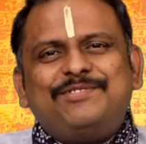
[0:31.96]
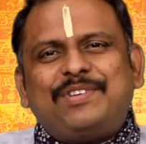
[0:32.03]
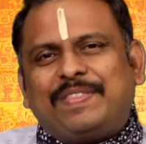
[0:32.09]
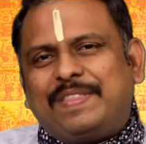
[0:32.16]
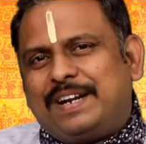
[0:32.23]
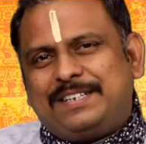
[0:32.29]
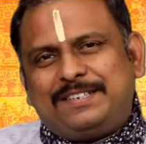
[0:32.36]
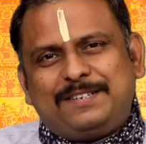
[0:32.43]

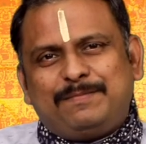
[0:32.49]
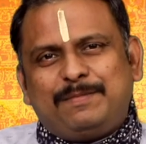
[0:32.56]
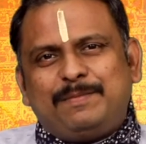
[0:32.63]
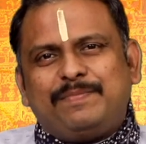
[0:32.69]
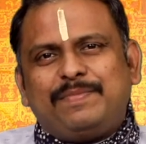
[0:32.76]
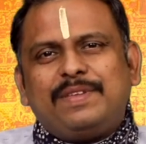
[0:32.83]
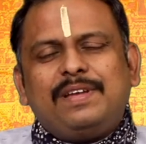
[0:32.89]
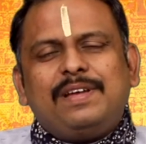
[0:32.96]

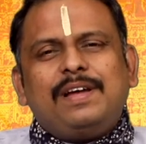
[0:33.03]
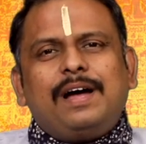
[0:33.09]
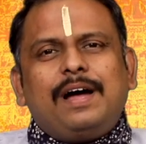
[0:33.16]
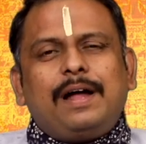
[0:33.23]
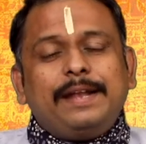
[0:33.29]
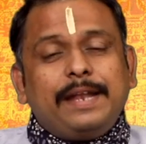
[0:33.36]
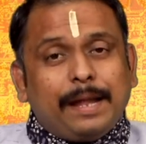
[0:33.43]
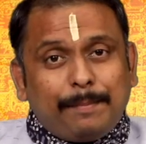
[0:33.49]
சந்திராஷ்டமம்
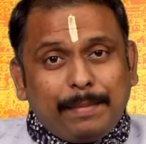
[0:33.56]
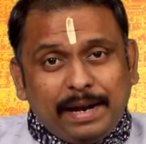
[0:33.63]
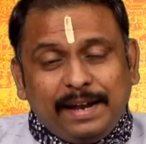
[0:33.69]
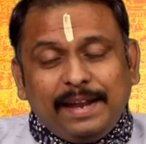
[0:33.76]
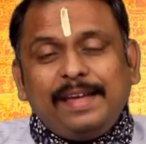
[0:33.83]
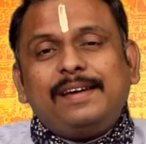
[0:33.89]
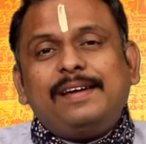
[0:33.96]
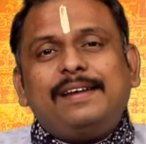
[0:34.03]
நம்ம
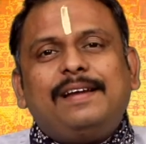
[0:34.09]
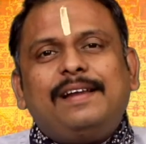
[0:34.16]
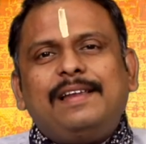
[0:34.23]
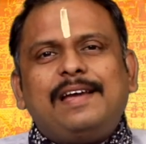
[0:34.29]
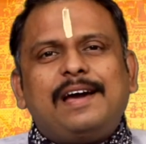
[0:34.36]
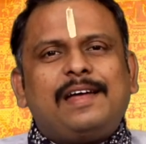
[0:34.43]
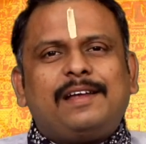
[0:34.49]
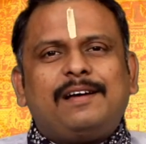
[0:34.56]
நேர்கள்
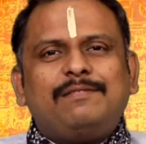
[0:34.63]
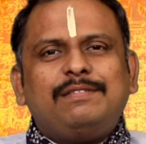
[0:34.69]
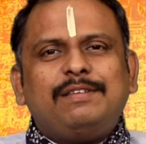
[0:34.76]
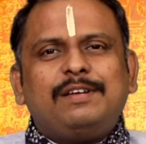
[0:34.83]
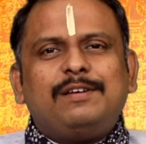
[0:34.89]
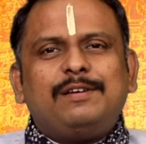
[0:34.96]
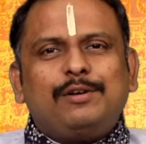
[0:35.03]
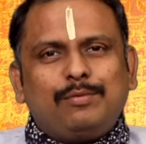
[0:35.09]

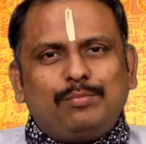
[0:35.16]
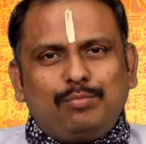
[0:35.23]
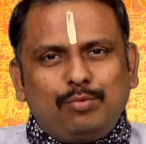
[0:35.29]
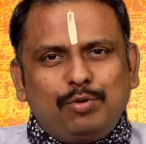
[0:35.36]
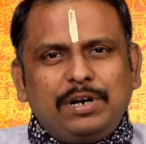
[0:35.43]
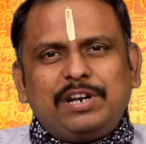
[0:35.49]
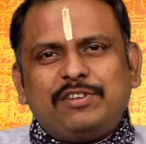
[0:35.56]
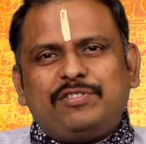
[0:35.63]
யாராவது
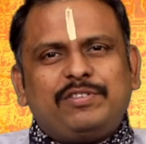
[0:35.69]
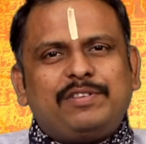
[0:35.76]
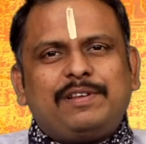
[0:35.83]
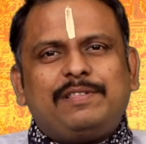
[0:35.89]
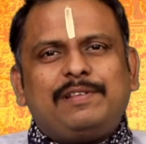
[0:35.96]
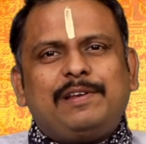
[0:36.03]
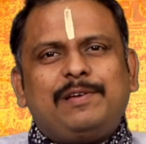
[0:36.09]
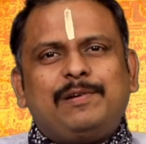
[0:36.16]
மூல
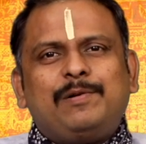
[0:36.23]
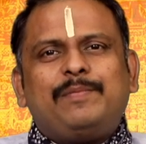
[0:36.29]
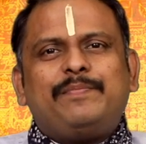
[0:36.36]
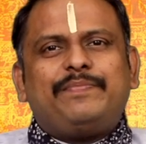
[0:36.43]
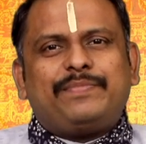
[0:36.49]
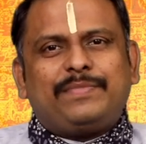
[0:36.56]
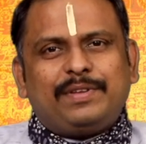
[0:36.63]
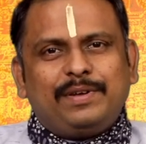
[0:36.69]
நட்சத்திரத்துலேயோ
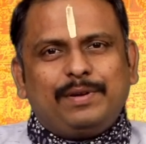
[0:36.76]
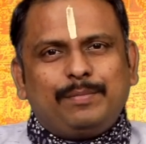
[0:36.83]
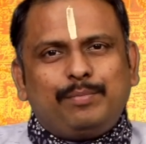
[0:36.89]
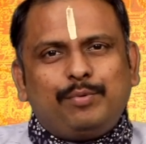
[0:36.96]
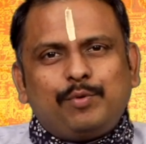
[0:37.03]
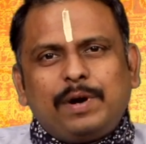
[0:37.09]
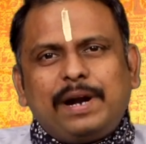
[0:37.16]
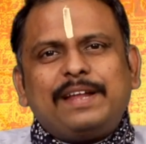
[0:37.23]

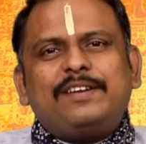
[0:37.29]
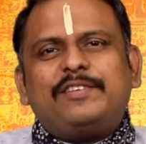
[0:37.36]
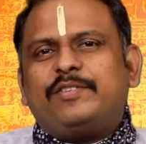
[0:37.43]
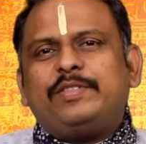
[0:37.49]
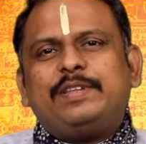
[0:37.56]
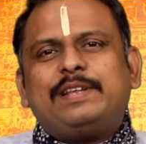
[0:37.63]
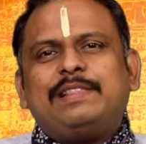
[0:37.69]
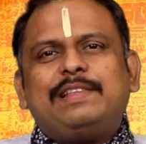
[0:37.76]
பூராட
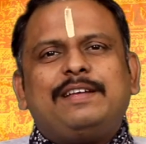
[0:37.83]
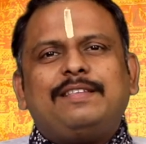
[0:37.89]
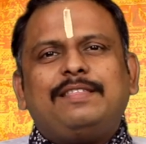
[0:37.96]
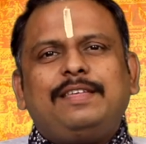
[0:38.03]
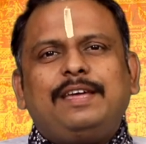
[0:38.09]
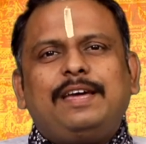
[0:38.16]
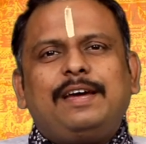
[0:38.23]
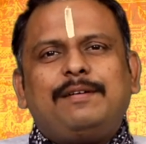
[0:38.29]
நட்சத்திரத்தில்
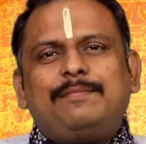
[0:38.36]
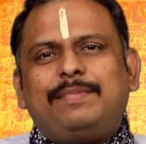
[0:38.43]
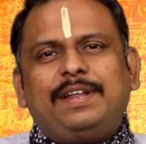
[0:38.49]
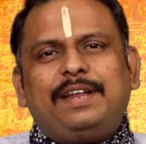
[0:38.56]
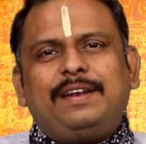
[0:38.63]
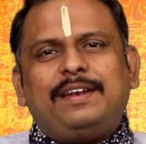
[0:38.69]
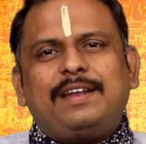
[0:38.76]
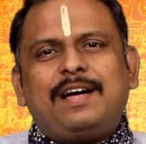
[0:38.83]
இருந்தீங்க
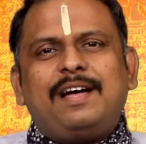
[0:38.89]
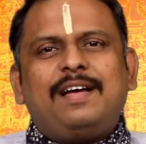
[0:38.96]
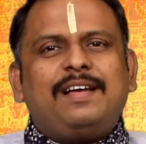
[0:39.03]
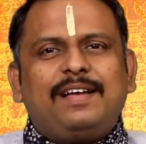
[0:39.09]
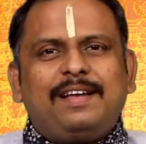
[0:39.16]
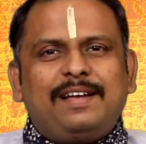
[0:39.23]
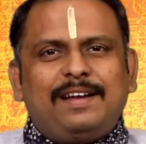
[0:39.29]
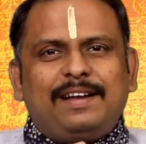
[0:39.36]
அப்படின்னா
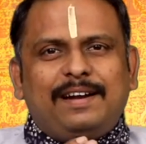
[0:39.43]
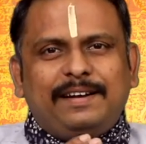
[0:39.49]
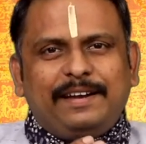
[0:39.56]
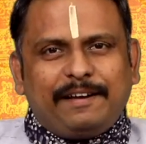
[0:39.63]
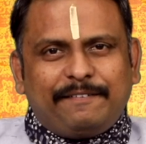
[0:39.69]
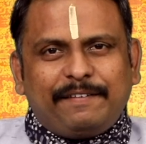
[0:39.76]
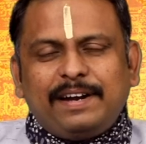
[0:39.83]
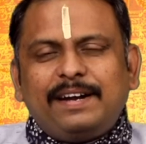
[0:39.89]

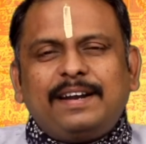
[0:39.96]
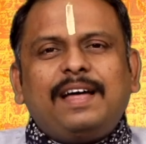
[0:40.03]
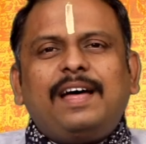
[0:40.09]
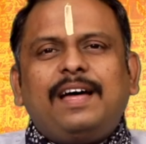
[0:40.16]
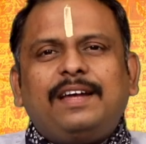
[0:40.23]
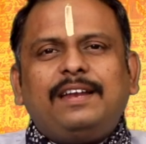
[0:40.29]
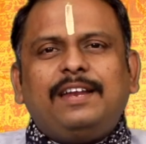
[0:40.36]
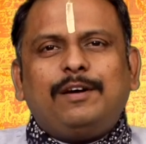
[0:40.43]

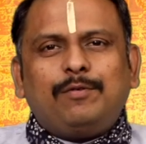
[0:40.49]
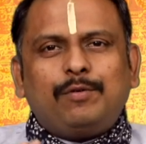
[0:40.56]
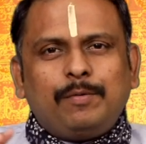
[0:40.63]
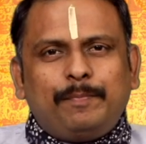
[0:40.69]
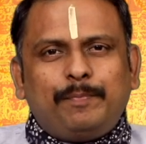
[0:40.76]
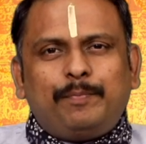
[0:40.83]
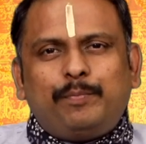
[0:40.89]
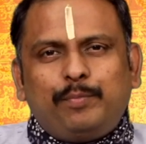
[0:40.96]
டெஃபினட்டாக இன்றைக்கி ஒரு
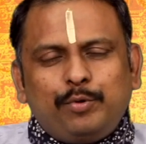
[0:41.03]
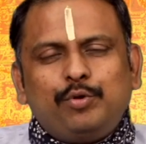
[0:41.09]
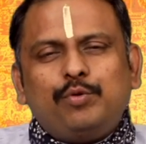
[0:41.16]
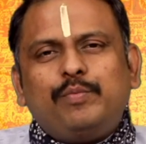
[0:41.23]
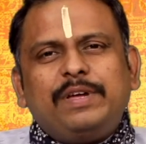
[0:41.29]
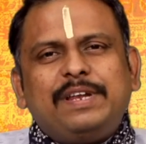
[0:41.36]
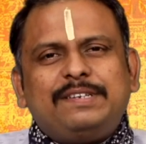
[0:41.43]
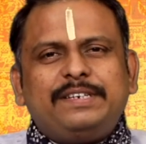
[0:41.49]
புது
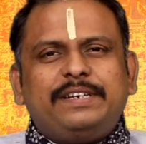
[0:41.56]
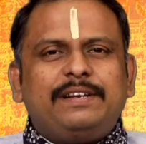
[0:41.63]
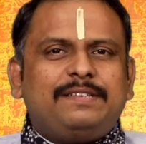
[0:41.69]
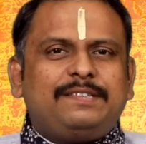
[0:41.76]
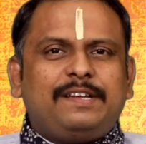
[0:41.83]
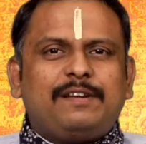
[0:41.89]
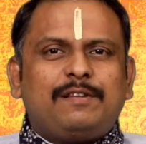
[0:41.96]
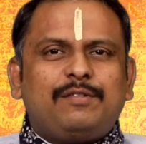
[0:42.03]
முயற்சிகள்
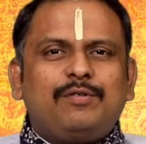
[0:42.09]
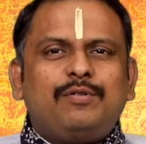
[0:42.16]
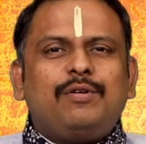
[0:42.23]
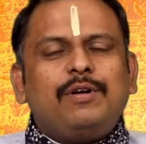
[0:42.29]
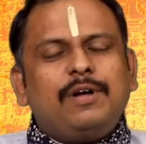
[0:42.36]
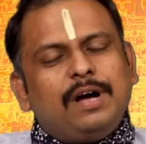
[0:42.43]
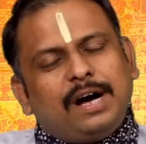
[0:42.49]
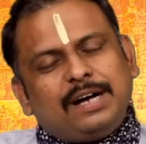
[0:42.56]
செய்கிறதோ
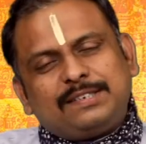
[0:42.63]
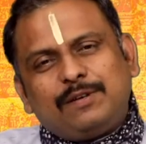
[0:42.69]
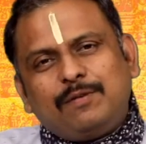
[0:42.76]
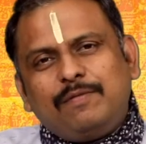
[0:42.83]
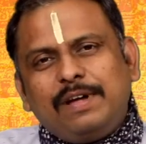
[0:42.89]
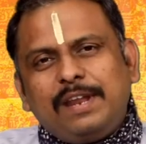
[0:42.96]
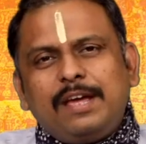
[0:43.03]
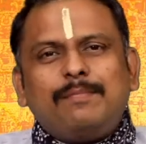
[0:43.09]

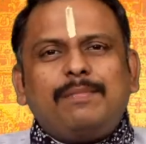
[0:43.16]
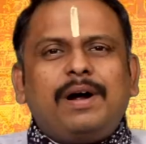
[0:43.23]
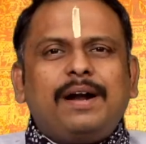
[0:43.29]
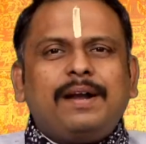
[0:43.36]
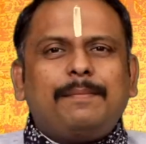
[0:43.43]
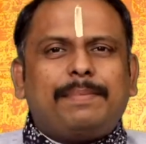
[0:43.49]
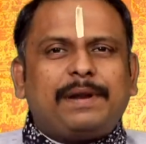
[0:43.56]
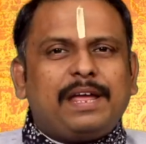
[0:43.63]

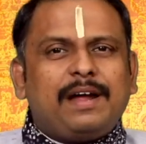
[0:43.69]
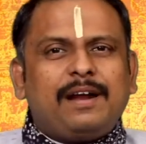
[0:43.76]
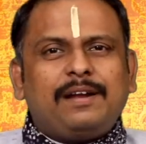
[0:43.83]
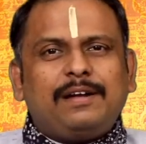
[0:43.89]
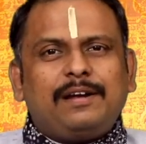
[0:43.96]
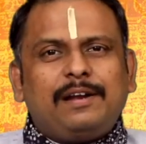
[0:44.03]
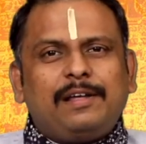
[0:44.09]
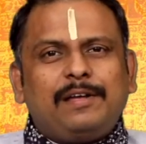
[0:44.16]
அசௌகரியமான
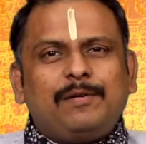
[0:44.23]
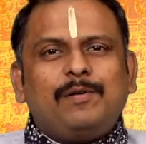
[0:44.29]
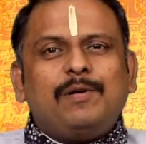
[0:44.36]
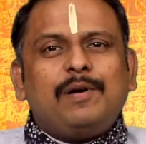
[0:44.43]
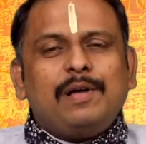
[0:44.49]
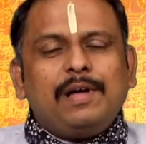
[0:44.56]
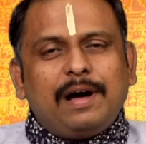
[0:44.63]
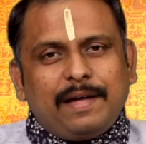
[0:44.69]
பிரயாணங்களையோ
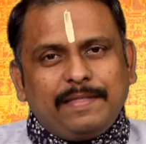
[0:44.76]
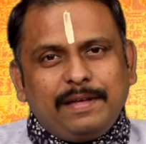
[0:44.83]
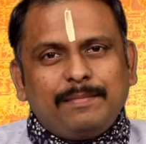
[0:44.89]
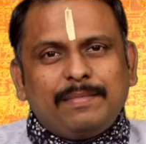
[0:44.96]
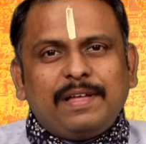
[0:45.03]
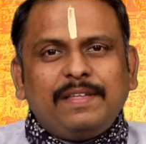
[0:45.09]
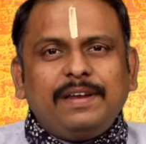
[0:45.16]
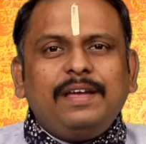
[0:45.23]
அதே
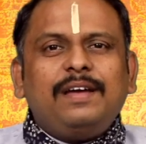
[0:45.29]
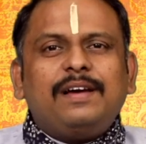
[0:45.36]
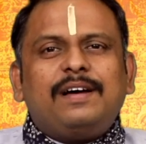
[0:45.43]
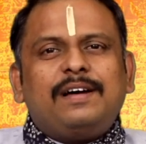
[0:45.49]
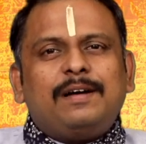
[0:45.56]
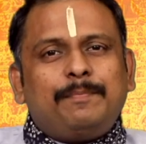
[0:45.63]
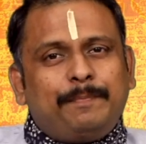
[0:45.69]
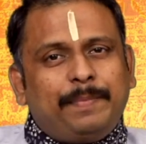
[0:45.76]
மாதிரி
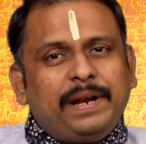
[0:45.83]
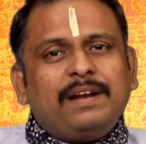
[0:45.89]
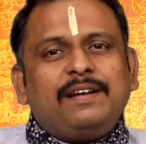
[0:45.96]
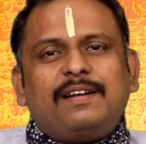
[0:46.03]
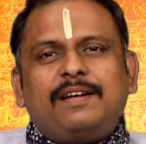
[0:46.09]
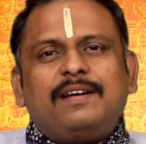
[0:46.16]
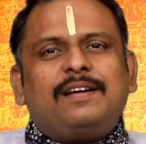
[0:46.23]
பெண்